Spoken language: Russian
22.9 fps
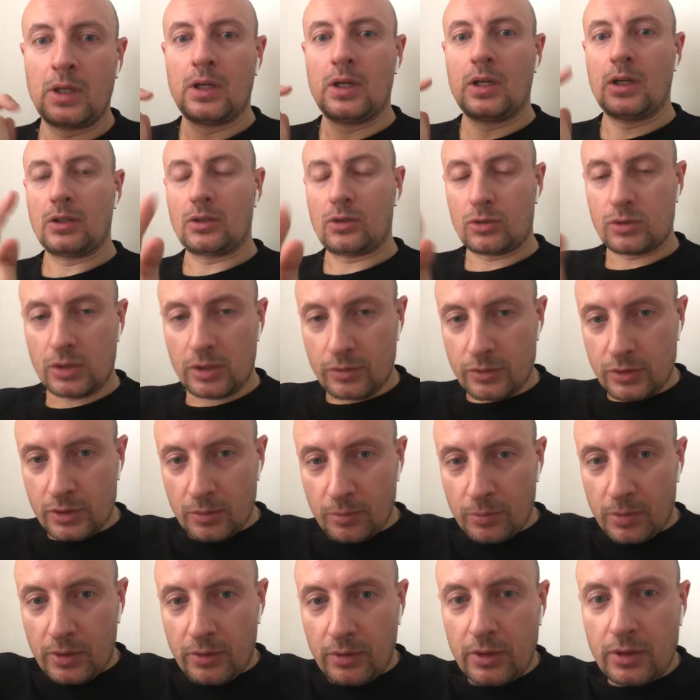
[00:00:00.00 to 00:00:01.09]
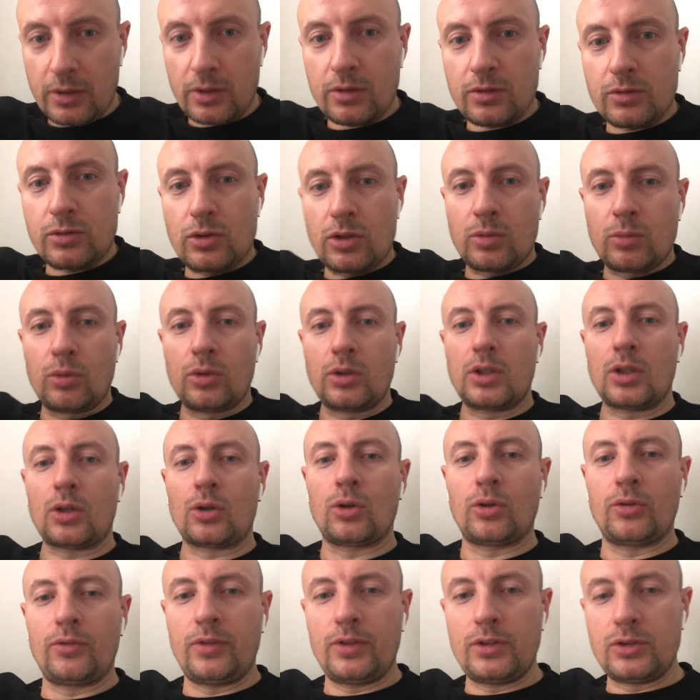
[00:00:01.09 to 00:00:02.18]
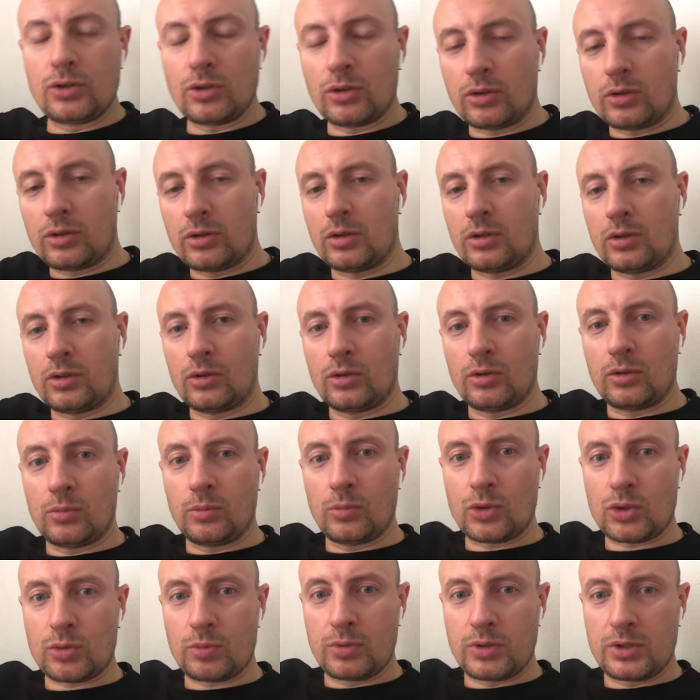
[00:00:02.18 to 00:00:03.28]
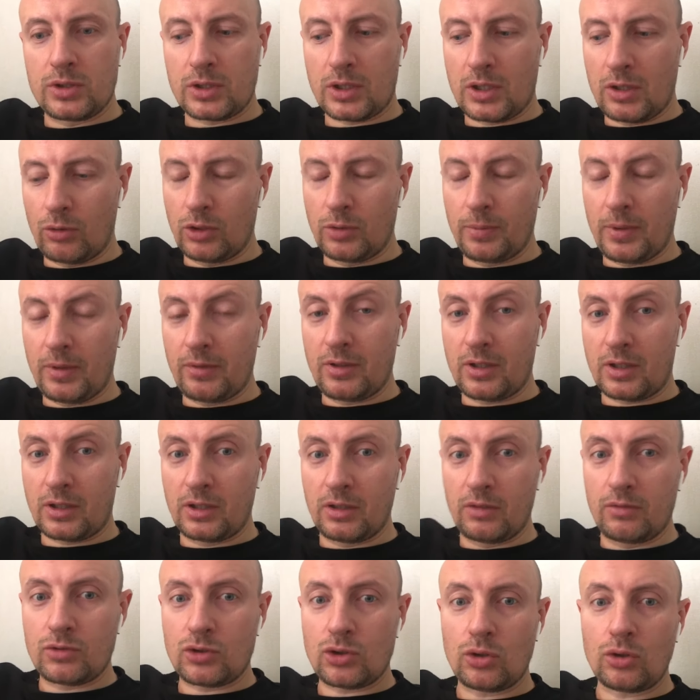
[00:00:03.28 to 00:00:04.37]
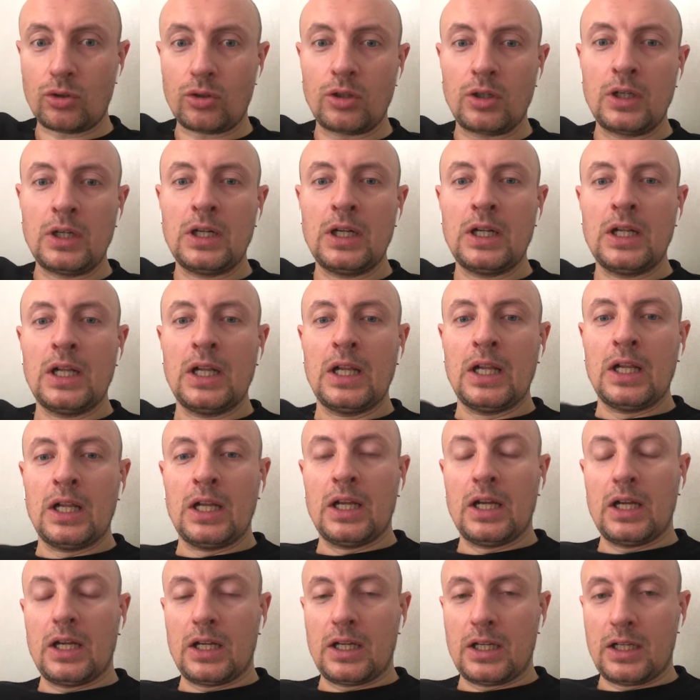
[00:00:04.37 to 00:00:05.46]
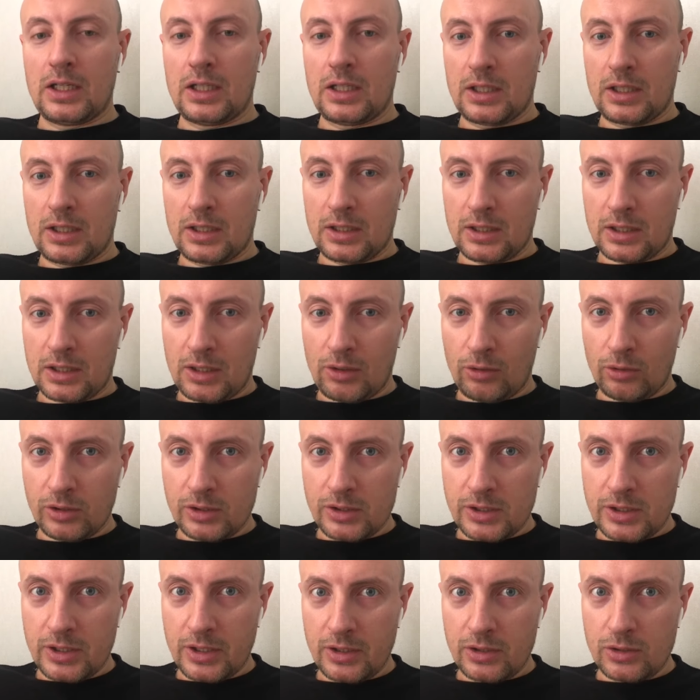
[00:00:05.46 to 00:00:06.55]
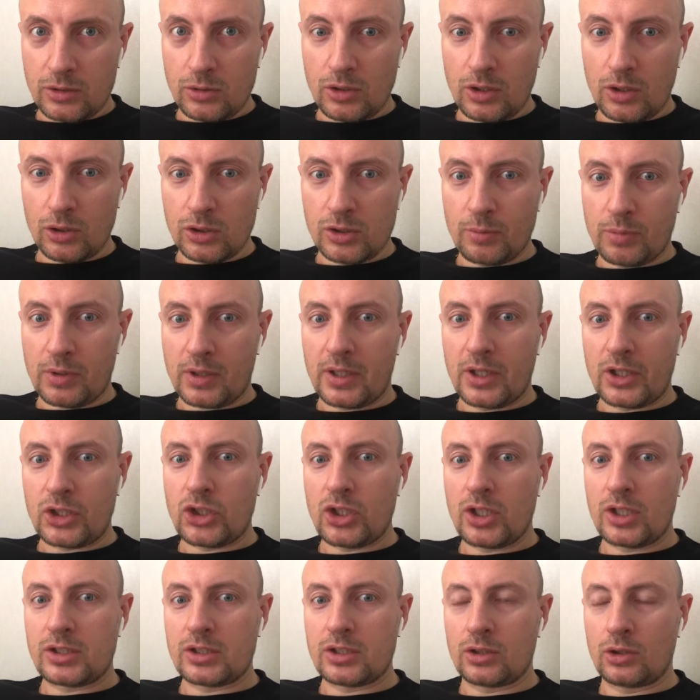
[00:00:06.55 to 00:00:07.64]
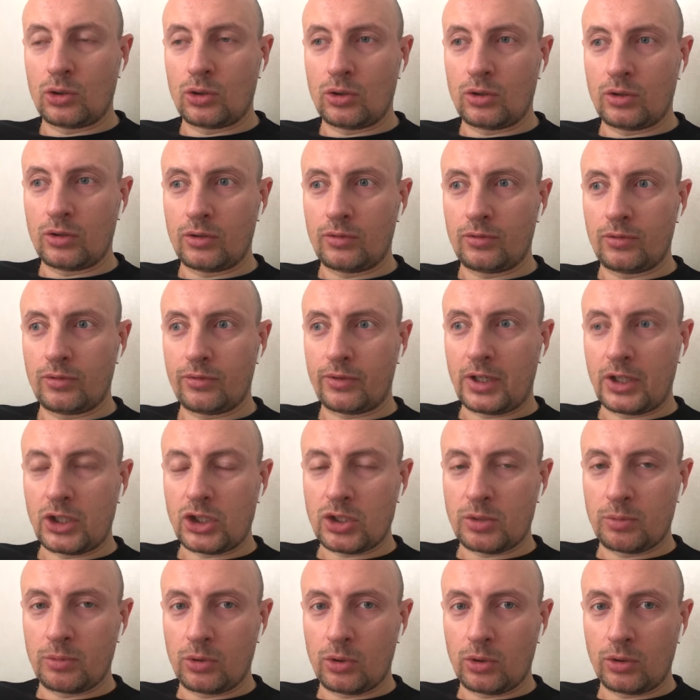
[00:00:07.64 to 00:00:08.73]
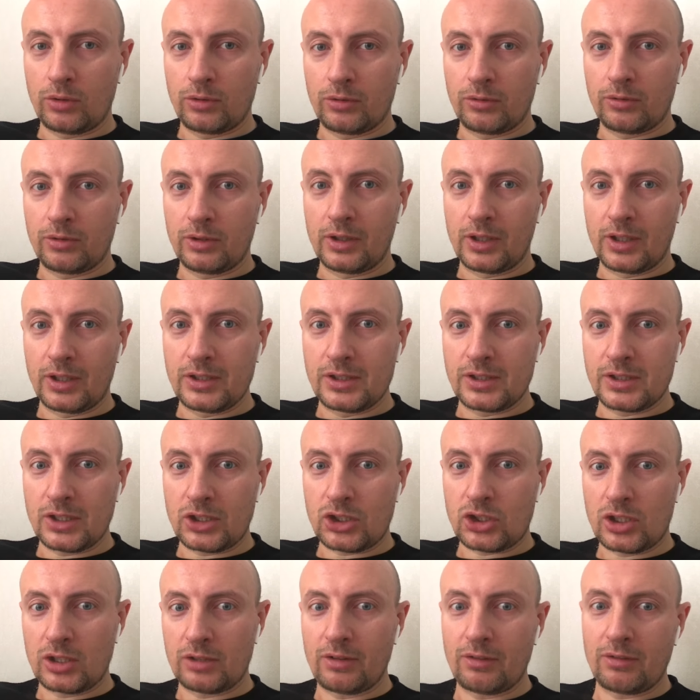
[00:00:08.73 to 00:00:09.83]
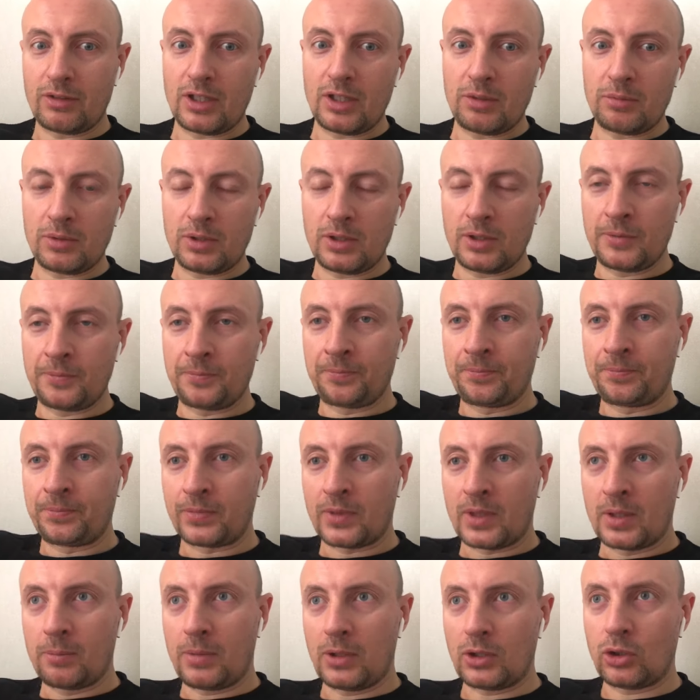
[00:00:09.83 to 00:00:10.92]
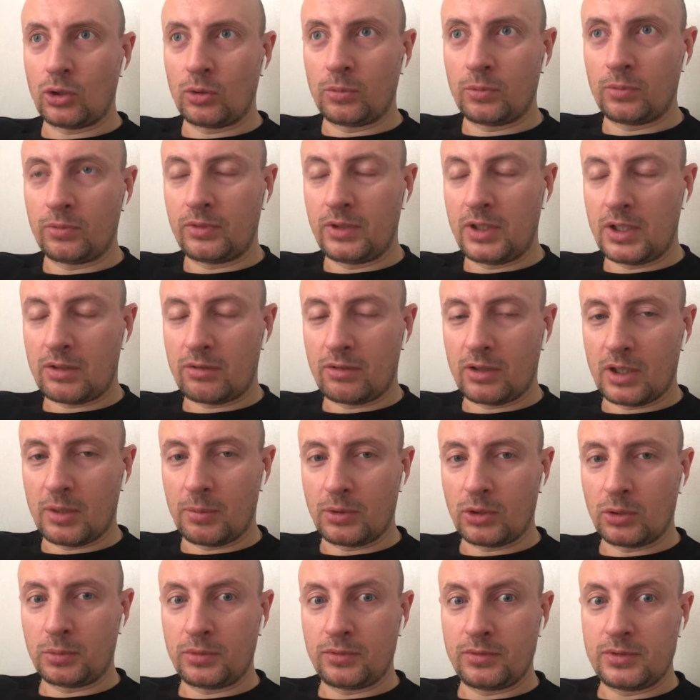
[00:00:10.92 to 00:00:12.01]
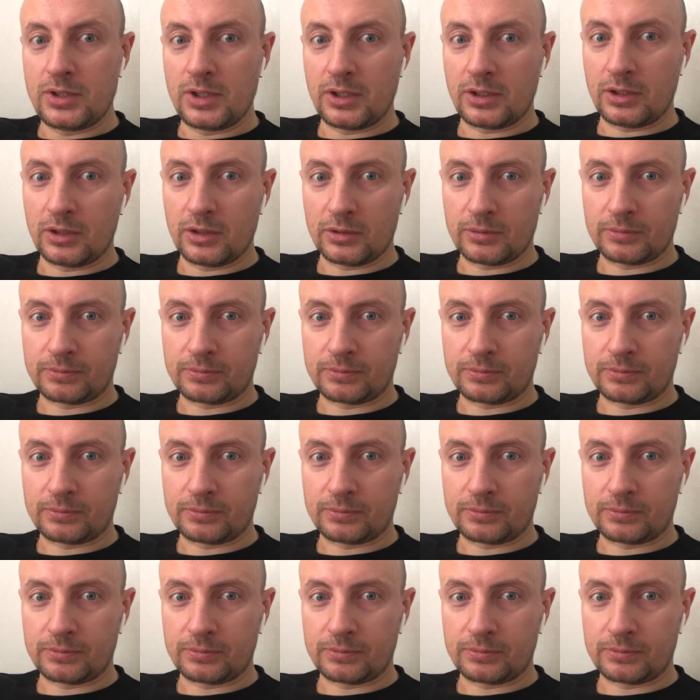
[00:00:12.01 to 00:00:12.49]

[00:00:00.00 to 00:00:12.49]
Друзья, всем привет! Сегодня будет такое видео, оно, может быть, кого-то повергнет в шок, а, кого-то заставит серьезно прокачаться, но в конечном итоге вы выиграете сначала во времени, потом в нервах, а потом и в деньгах.